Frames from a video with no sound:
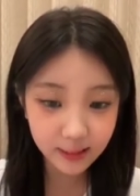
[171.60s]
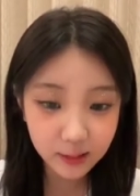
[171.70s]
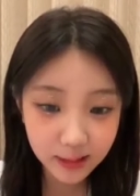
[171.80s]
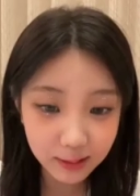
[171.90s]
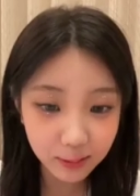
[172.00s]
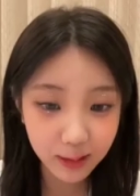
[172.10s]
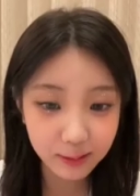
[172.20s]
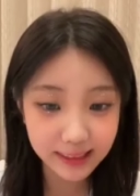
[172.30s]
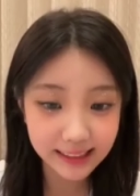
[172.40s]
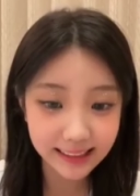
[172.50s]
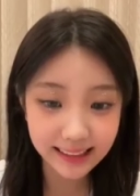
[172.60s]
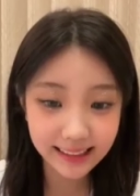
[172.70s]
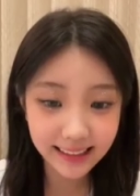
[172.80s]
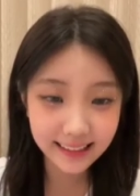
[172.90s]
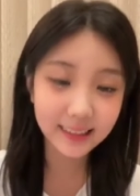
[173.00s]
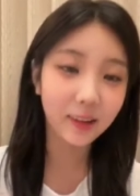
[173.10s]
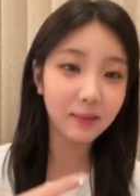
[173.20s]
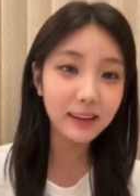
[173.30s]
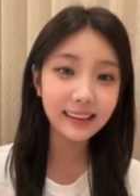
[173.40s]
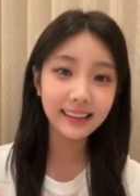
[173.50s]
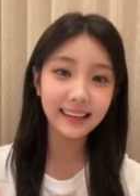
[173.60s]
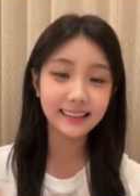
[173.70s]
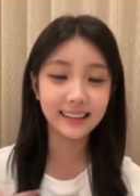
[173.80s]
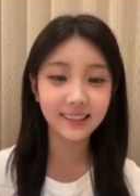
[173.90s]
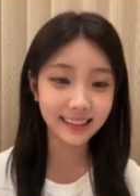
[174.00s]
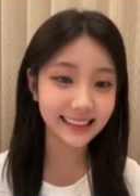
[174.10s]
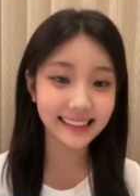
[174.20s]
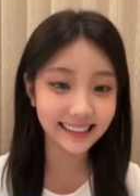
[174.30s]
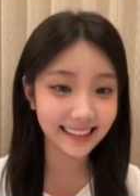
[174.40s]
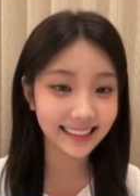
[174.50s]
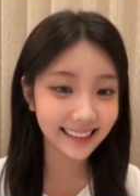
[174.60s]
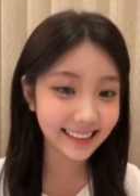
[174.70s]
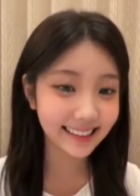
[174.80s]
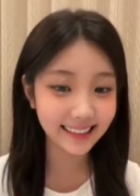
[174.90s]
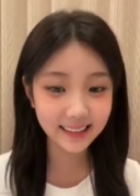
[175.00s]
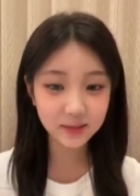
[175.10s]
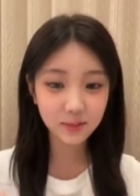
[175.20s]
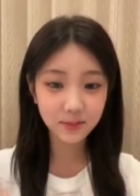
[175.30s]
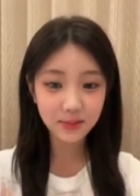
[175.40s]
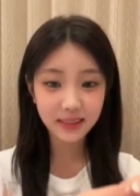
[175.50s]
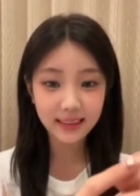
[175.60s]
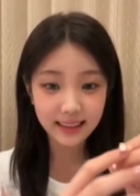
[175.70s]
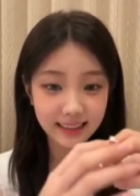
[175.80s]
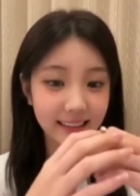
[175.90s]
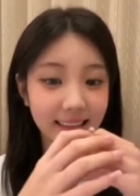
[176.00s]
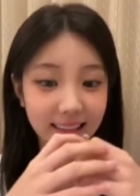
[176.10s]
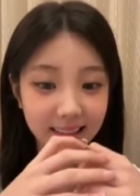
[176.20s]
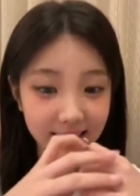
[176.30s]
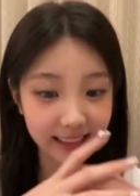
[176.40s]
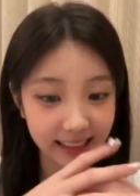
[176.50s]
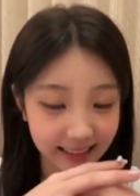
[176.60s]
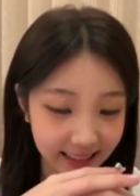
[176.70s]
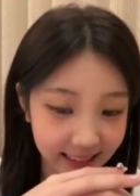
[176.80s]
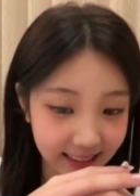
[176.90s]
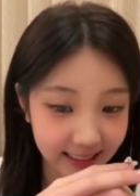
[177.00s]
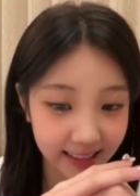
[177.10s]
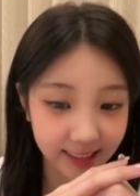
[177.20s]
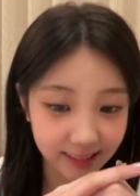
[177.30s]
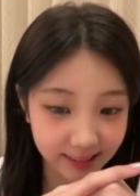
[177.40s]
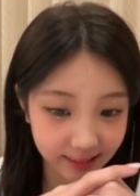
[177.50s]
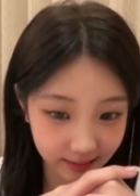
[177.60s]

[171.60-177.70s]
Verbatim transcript: 이러니까 뭔가 마치 저만의 의견 같잖아요. 그렇지 않다니까요.